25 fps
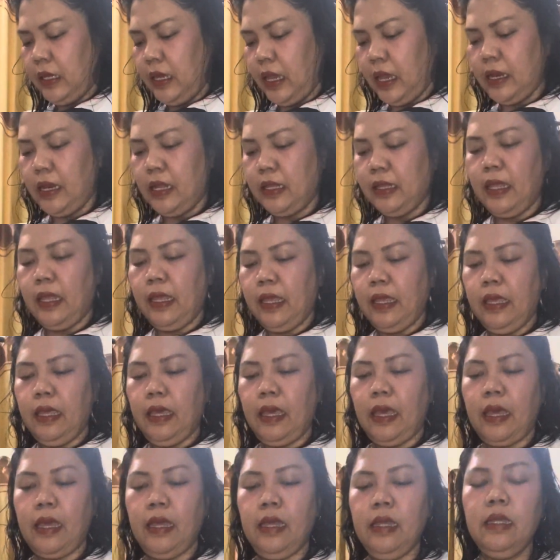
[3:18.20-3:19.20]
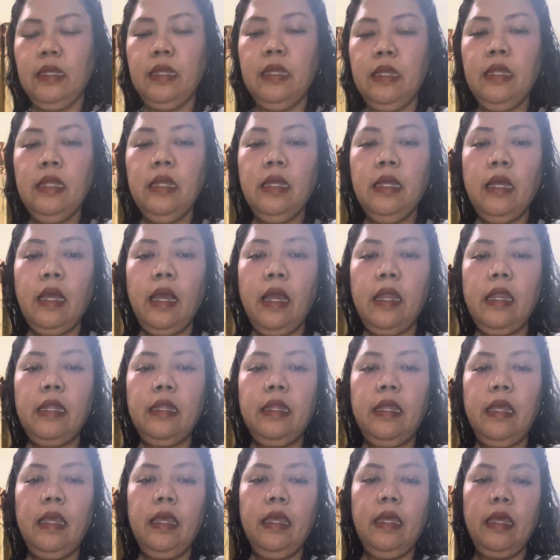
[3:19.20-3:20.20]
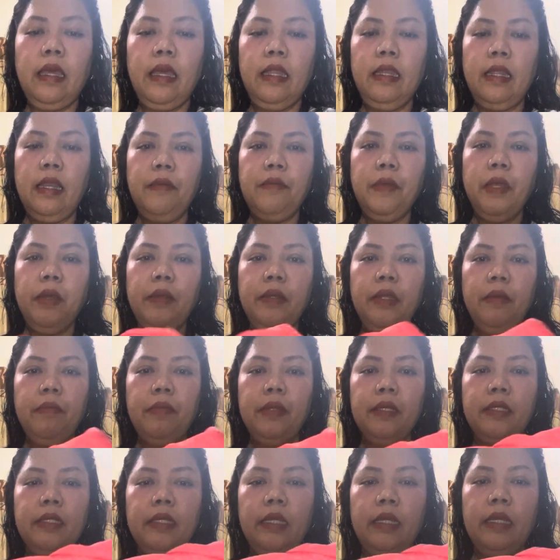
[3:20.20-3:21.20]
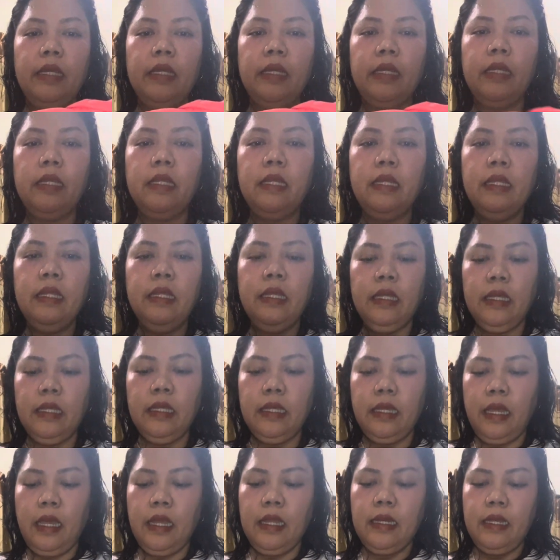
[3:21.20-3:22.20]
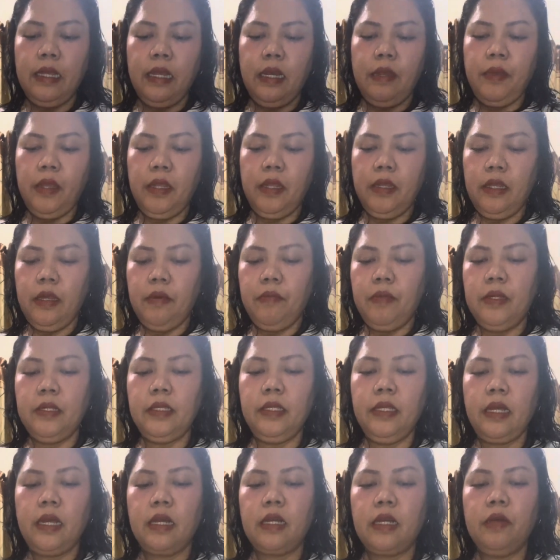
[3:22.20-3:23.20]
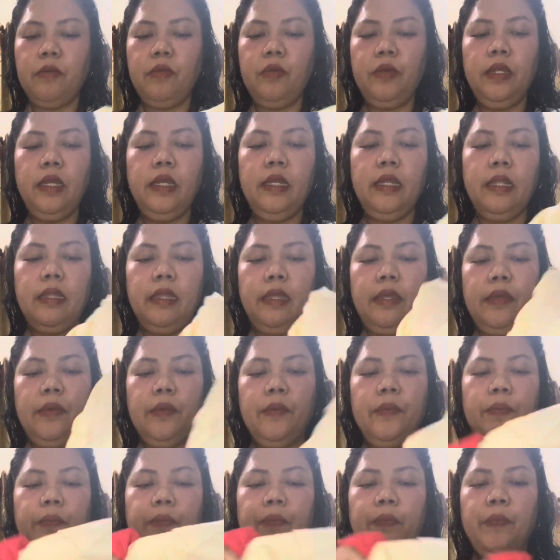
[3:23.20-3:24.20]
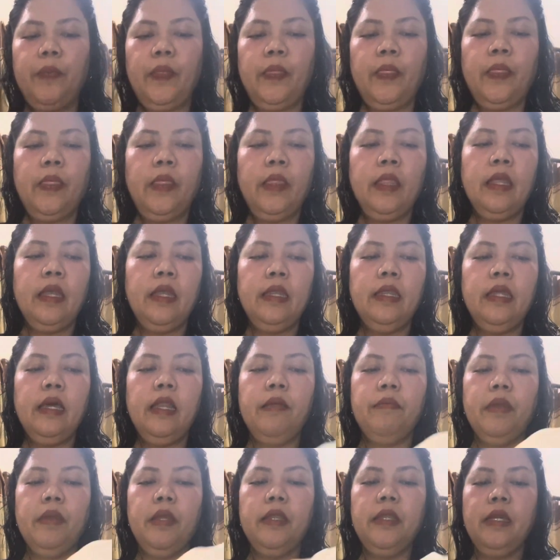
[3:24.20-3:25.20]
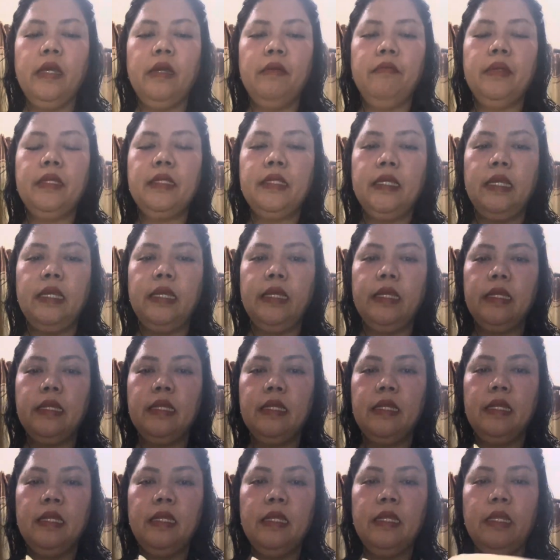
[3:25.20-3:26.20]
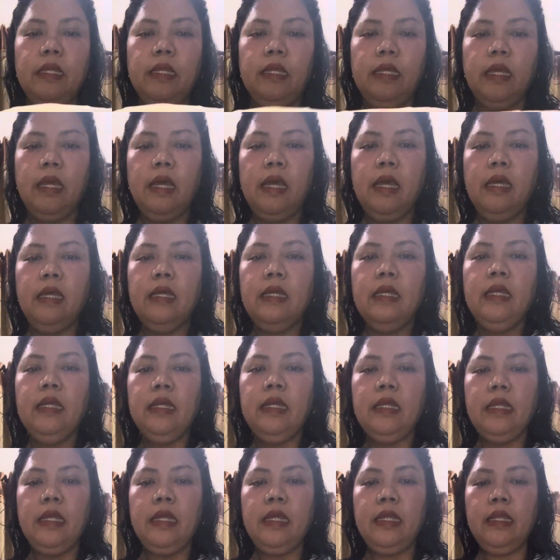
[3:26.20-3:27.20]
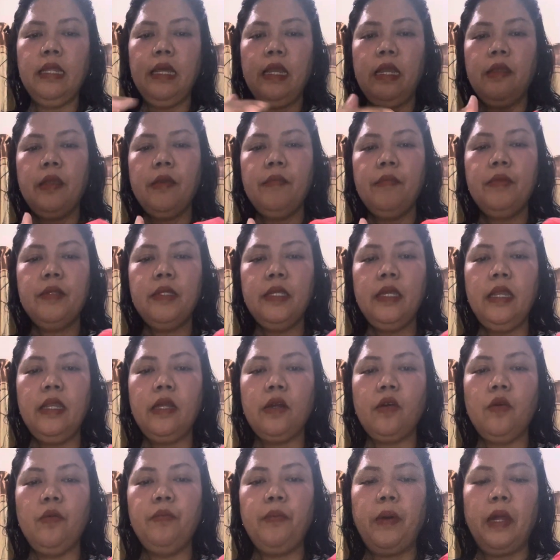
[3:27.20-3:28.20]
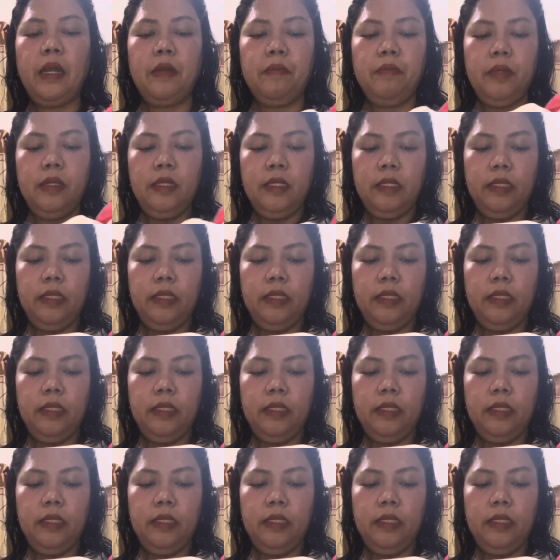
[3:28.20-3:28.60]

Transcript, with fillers: ada tiknya ada tiknya dalamnya dia bersih ya dalamnya dia bersih kakak bunda lihat nih dalamnya dia bersih ya nih dalamnya bersih ada kompartemen